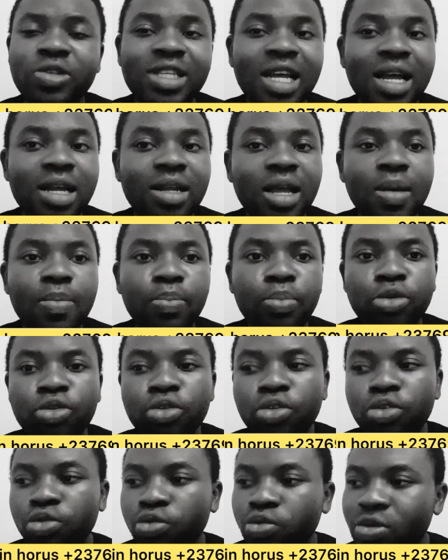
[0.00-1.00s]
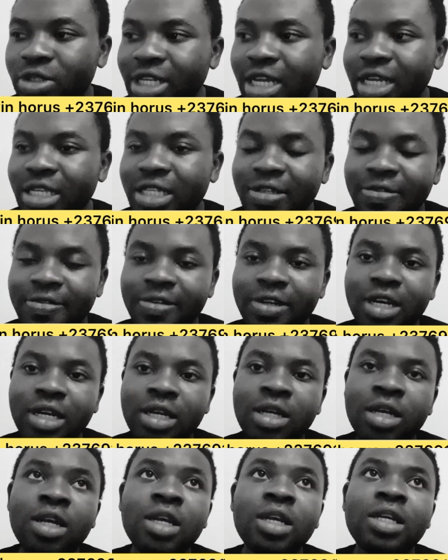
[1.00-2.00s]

Ça a un peu de tous ces différents